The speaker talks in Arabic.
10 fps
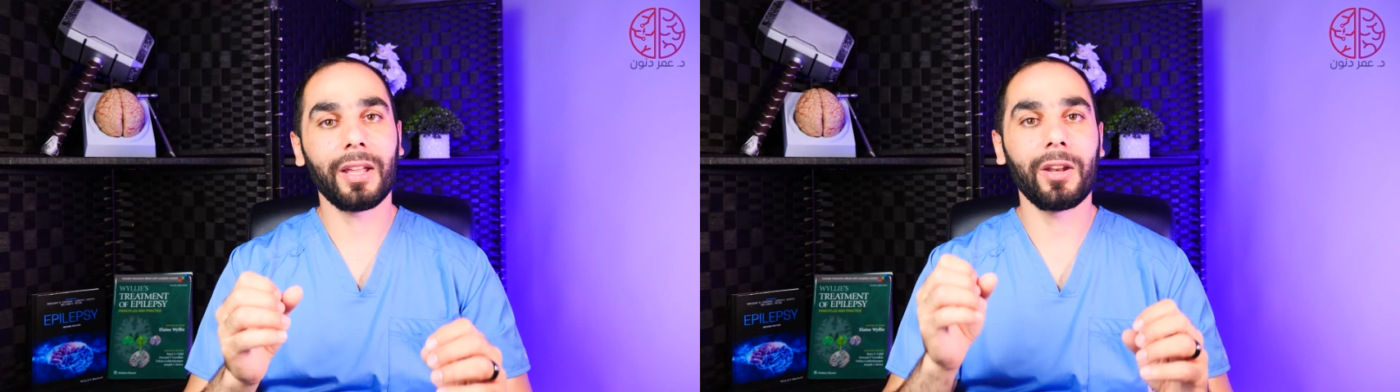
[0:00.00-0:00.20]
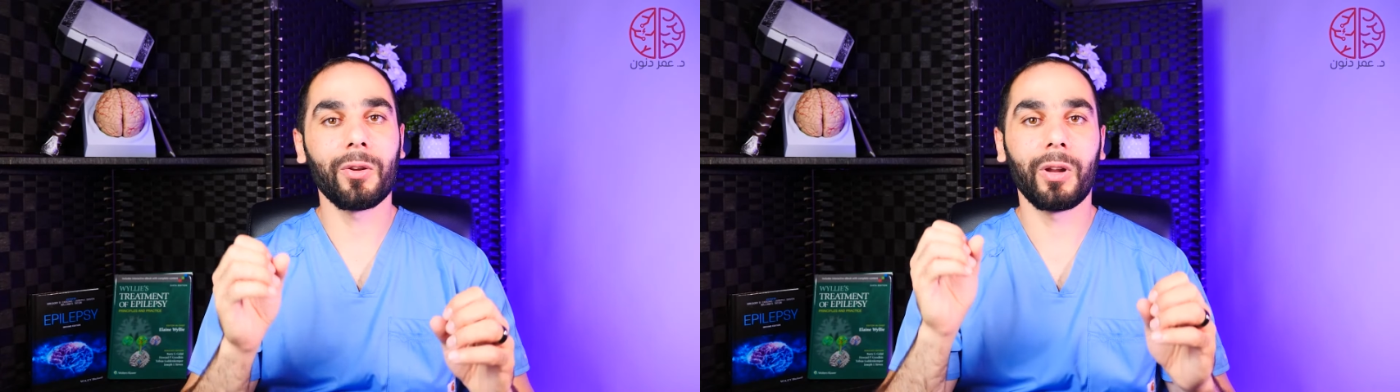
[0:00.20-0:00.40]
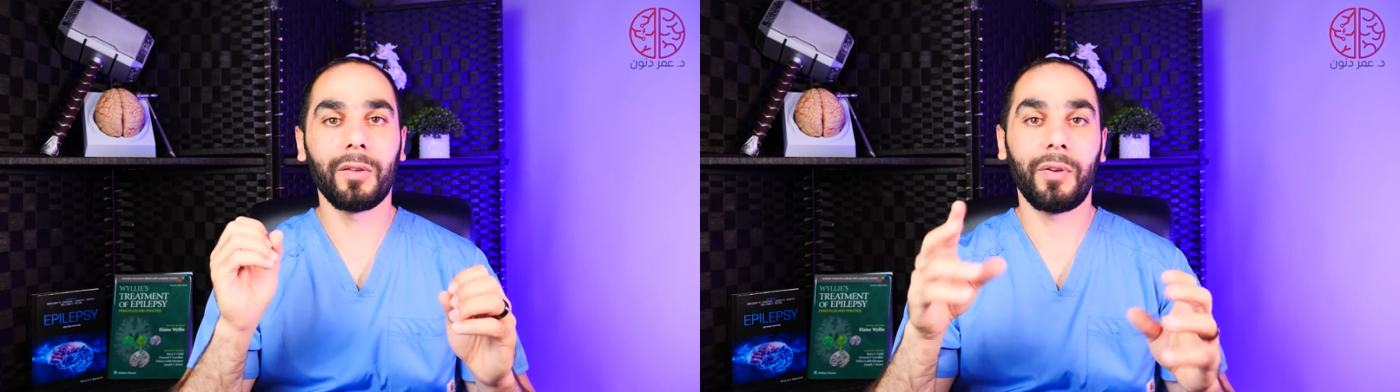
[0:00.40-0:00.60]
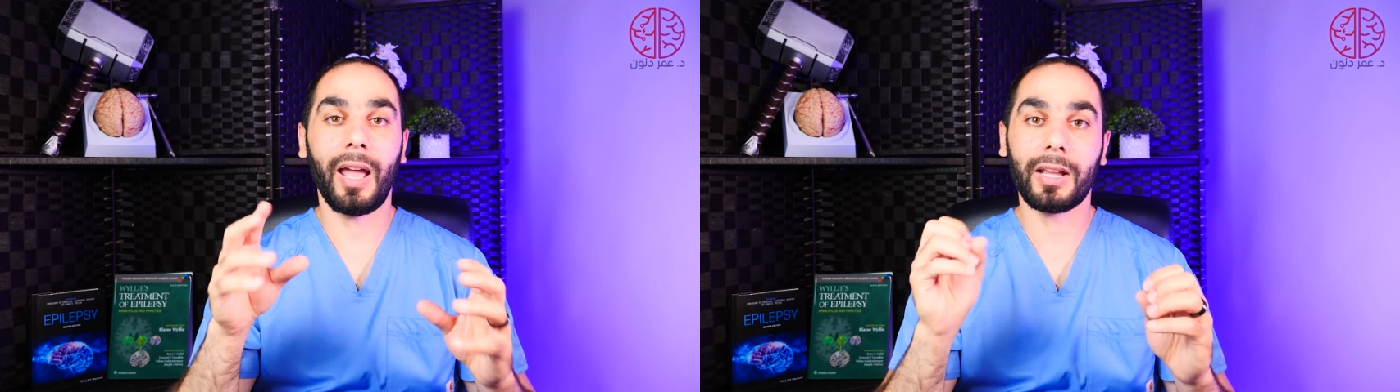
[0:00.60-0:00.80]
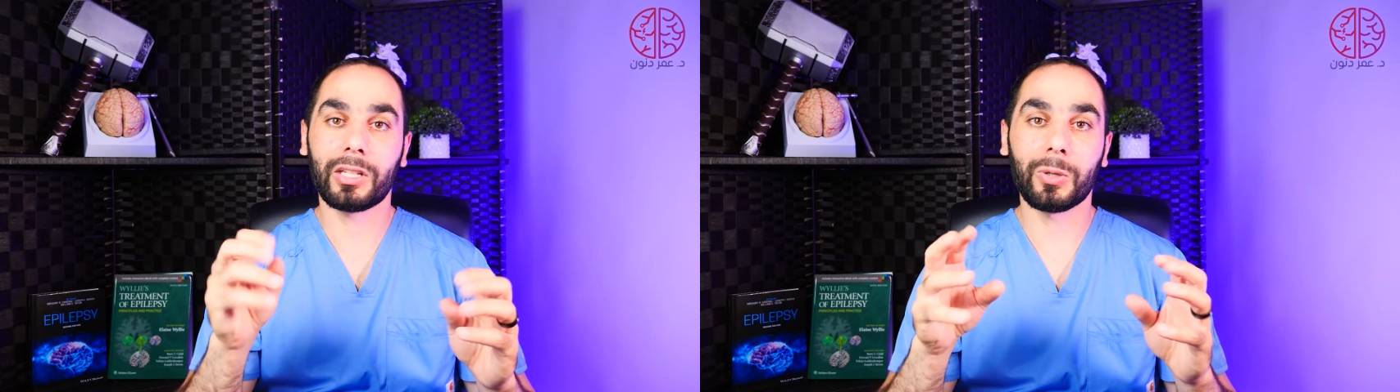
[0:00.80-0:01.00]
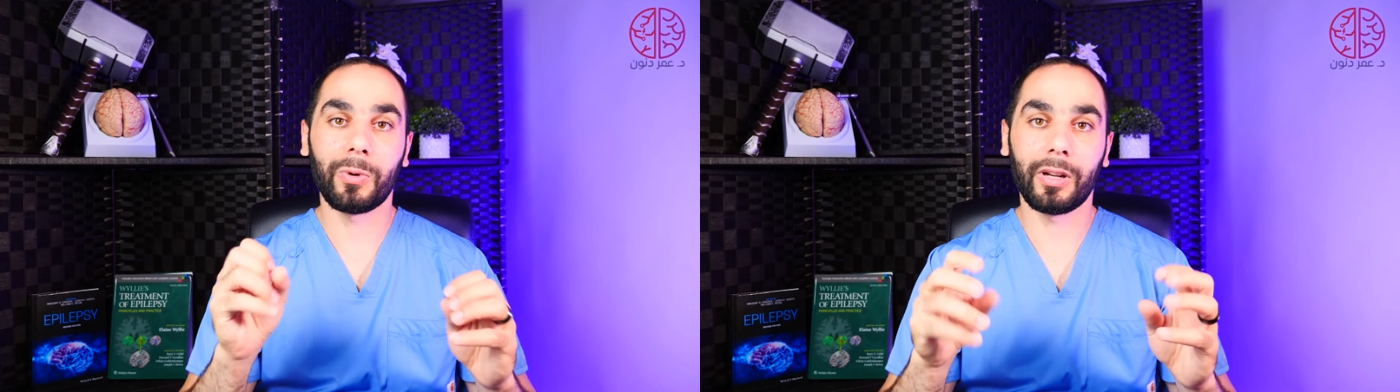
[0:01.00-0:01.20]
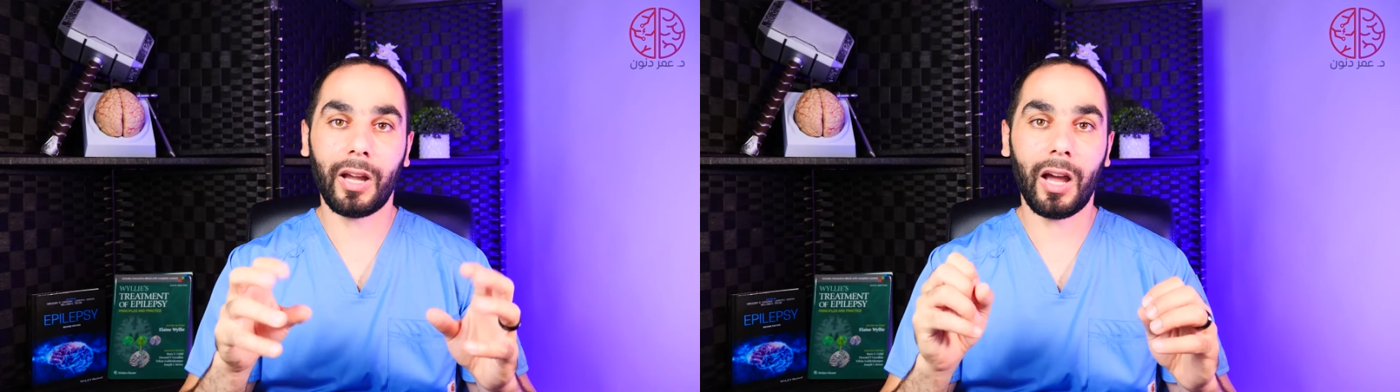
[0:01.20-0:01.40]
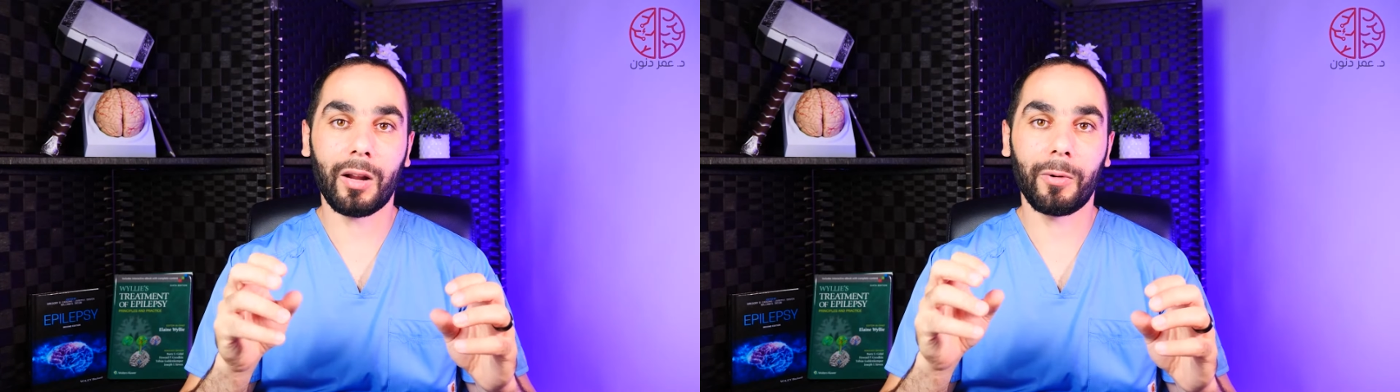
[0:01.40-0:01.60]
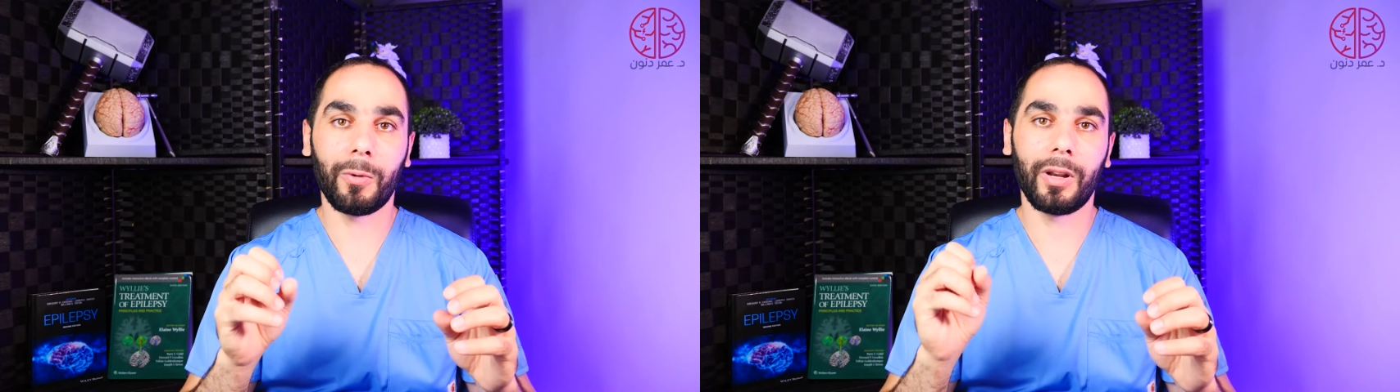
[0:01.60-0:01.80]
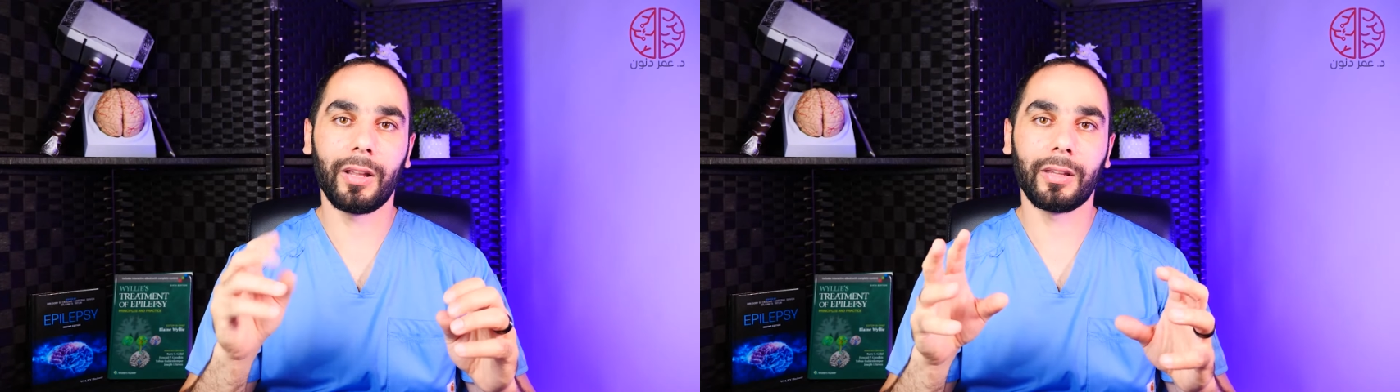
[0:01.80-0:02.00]
انه الفلاش والكهرباء
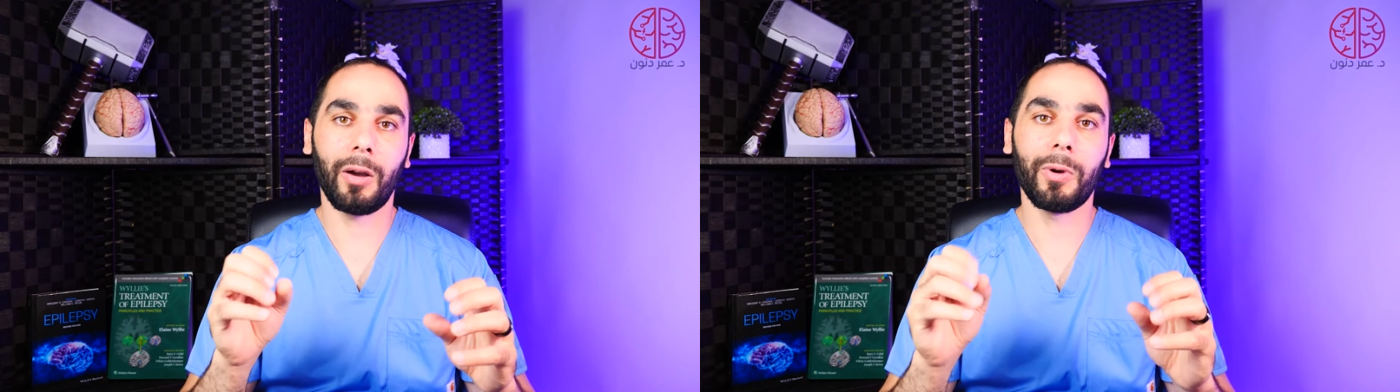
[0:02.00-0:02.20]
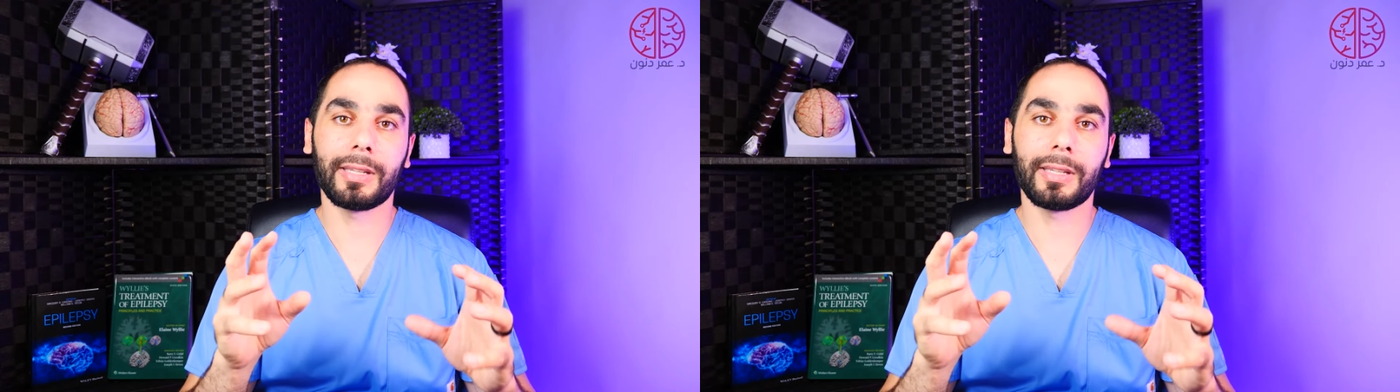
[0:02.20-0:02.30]
والضوء